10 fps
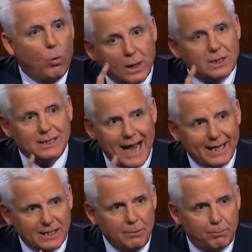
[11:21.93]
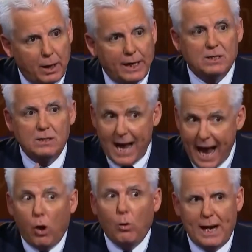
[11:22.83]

как и сказано в послании